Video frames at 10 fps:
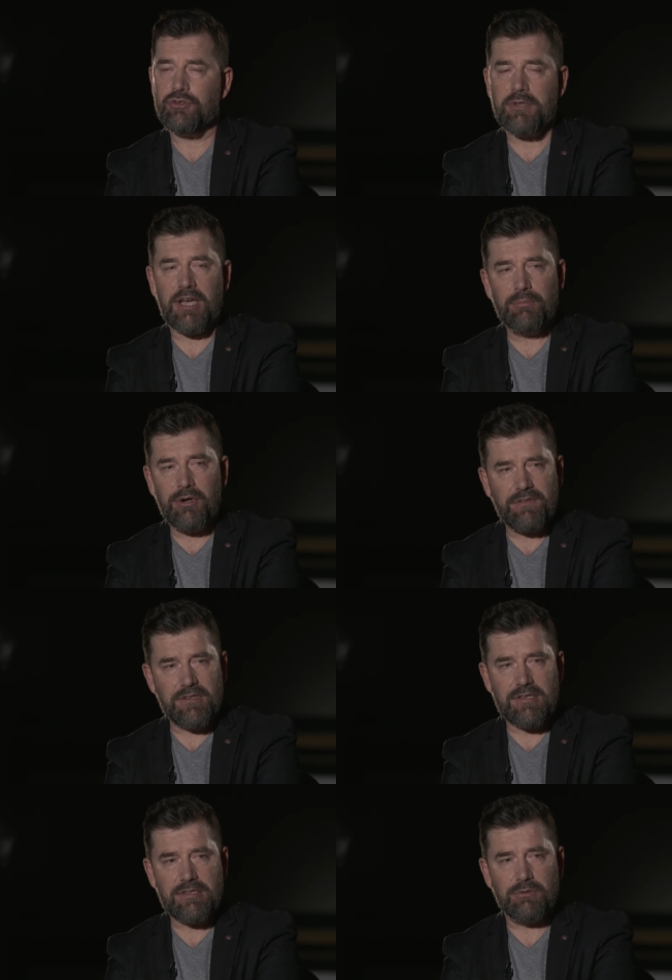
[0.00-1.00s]
to już taka była
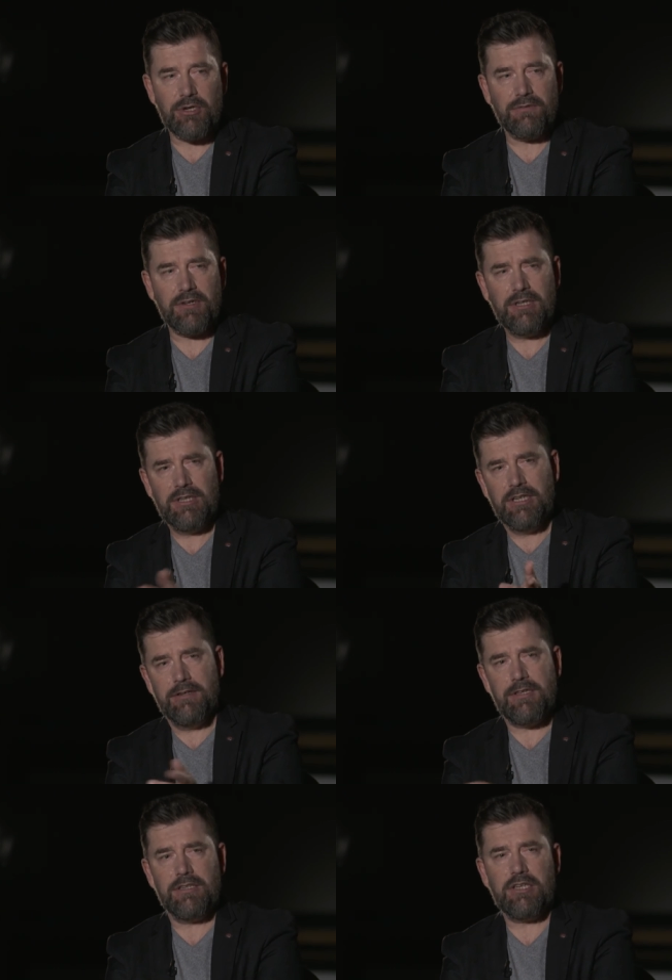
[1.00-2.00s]
faza schyłkowa,
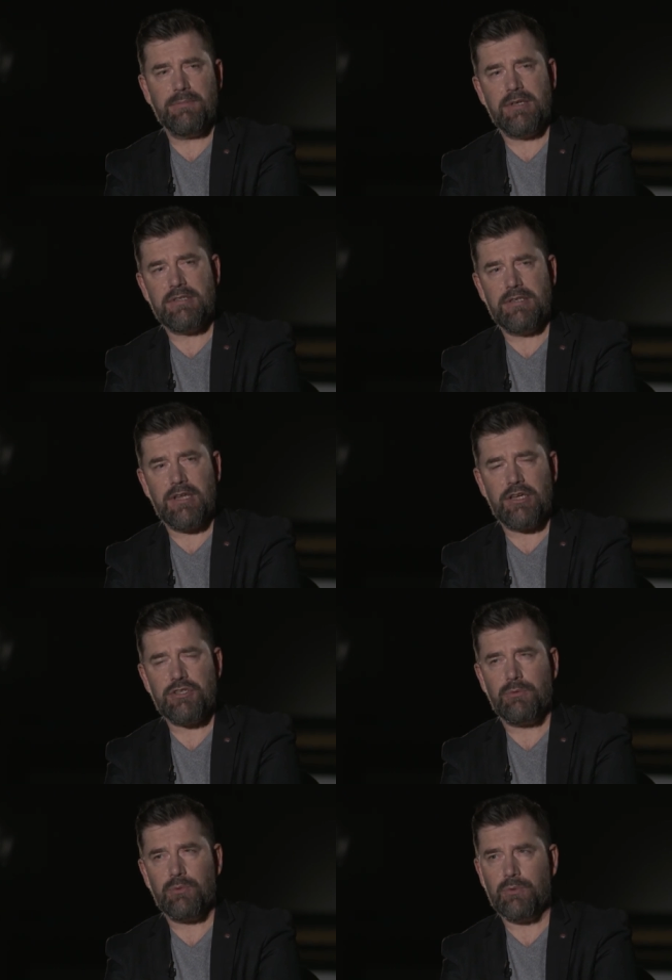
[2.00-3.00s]
wtedy chyba
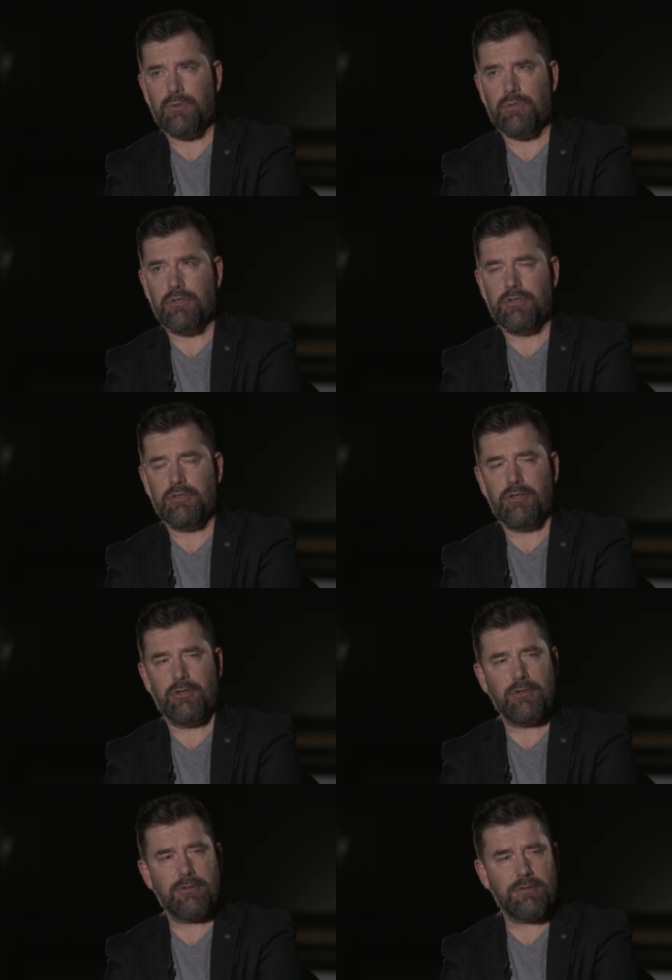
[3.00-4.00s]
należał y,
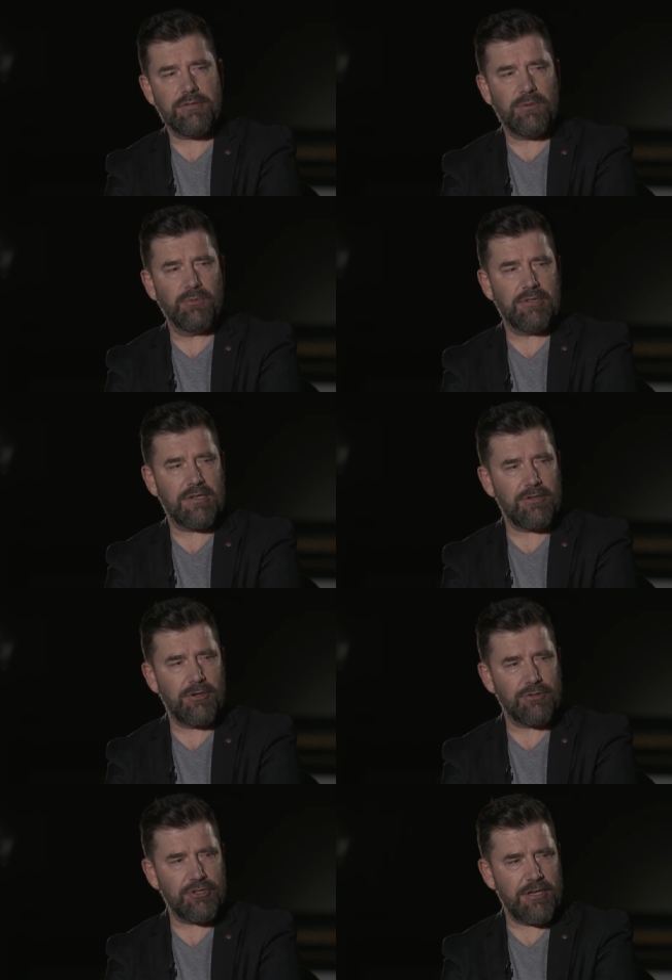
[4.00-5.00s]
do Zygmunta
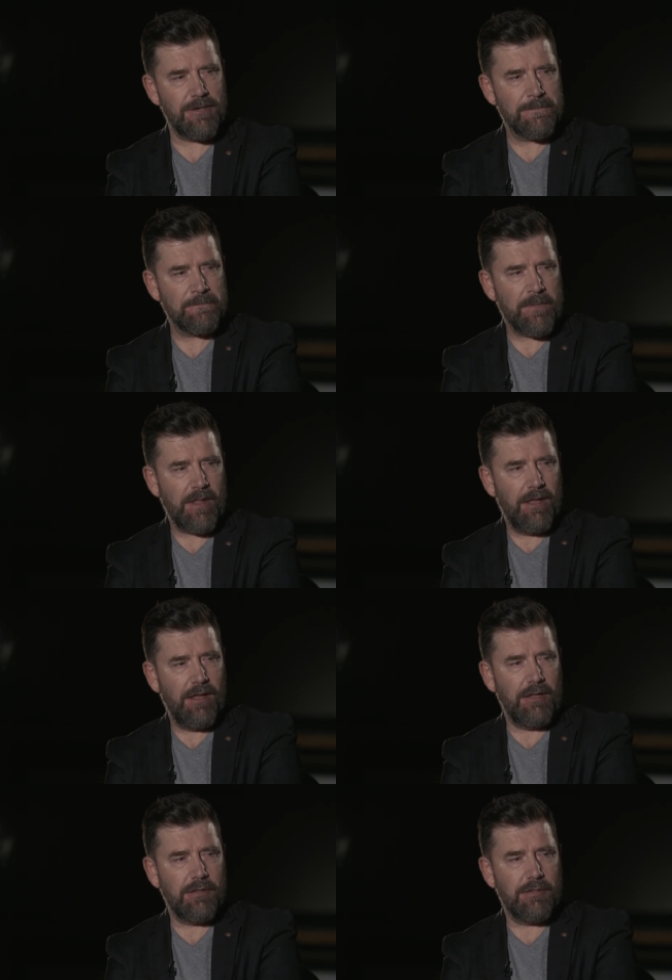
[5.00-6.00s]
Solorza.
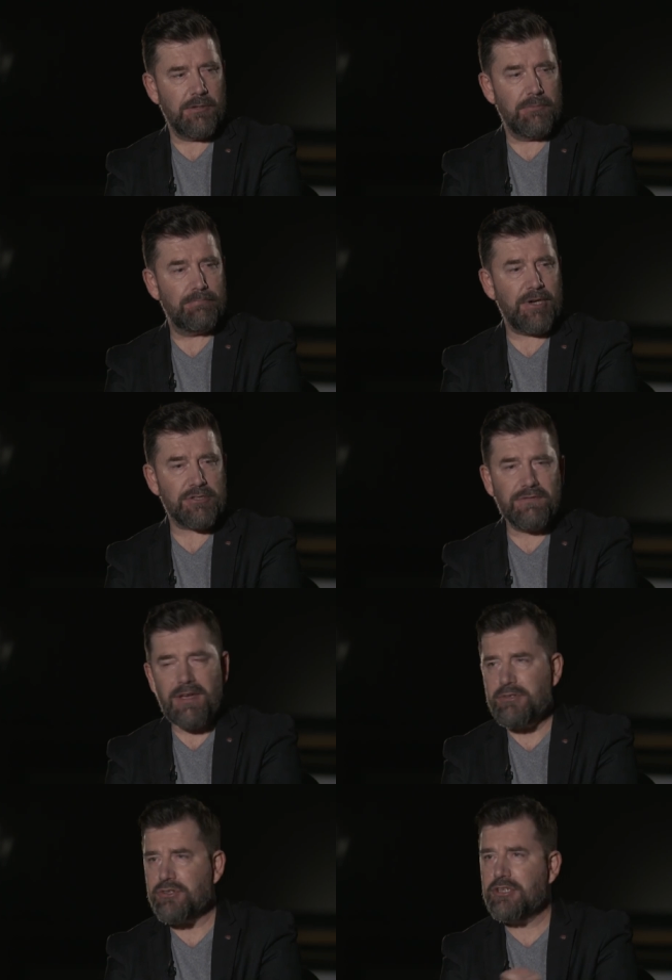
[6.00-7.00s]
Y,
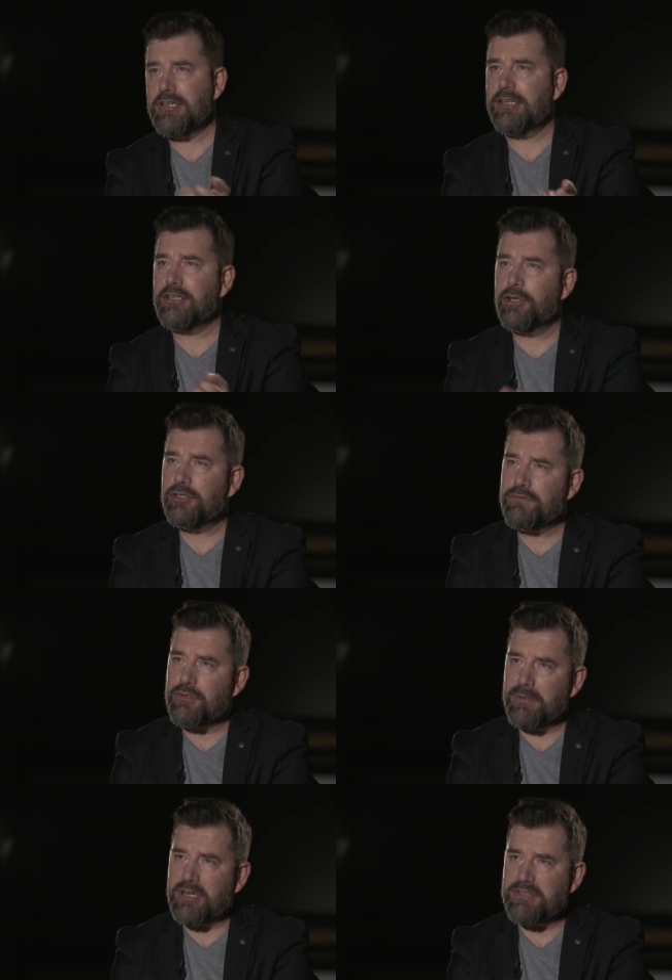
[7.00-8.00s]
pracowałem też kilka tygodni w
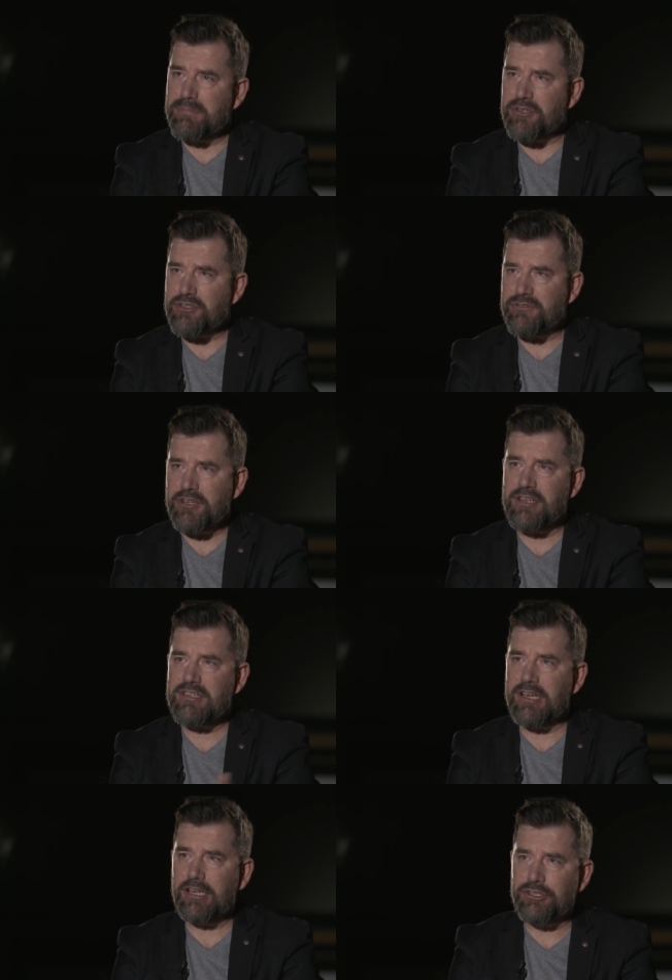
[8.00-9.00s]
Super Expressie w
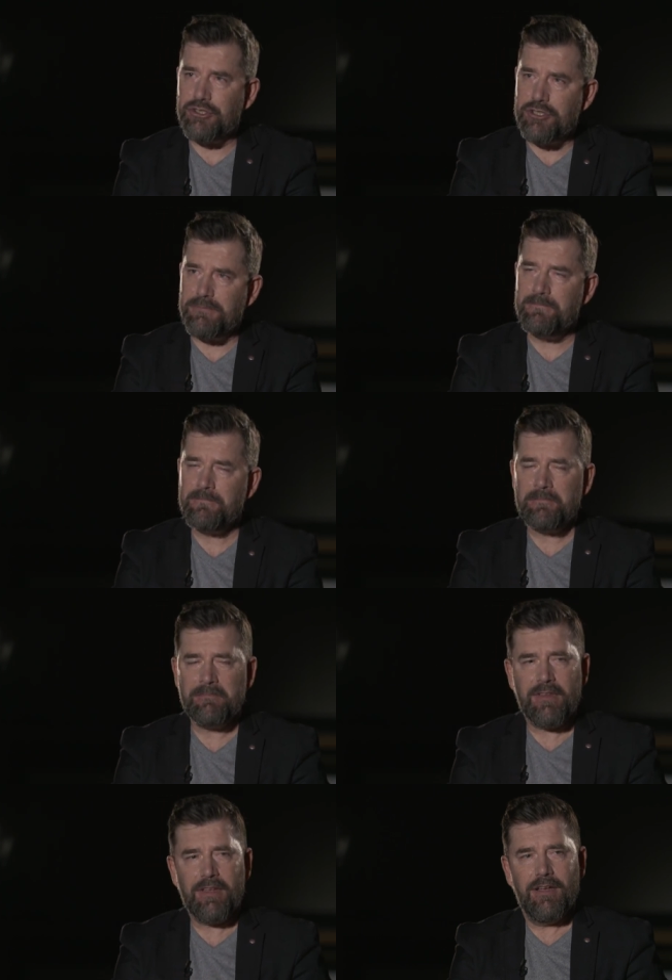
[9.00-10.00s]
dziale zagranicznym.
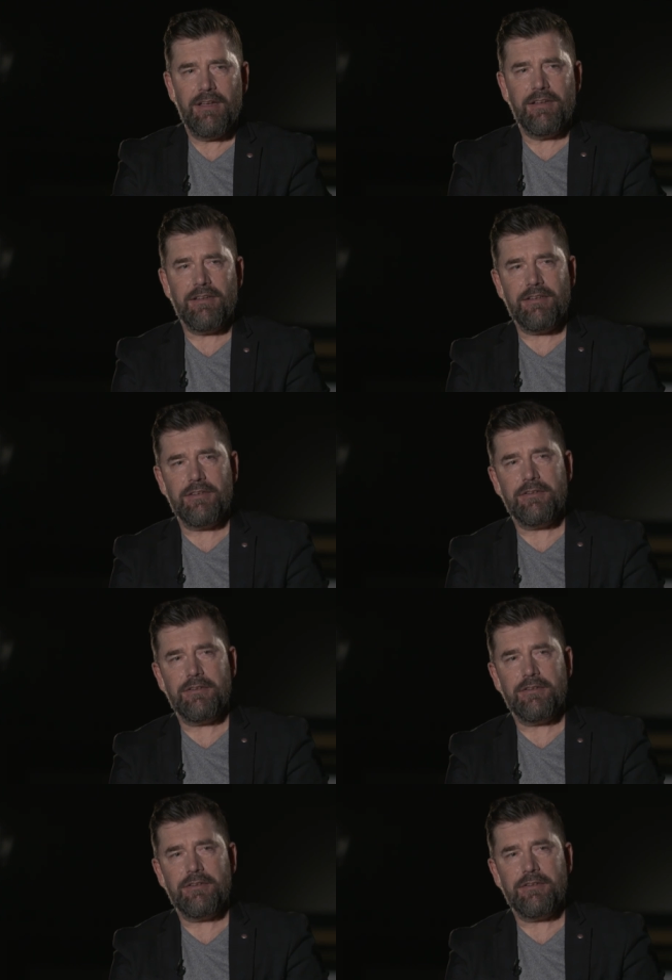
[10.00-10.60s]
Y,